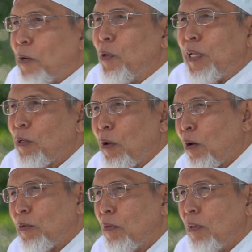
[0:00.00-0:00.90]
Aduh ya
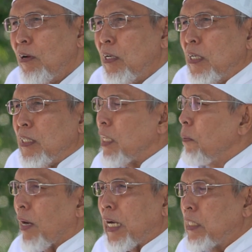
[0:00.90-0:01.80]
Rasulullah.
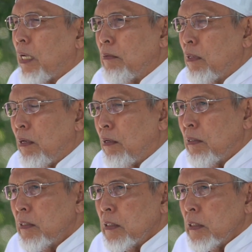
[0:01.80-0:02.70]
Terima kasih ya Allah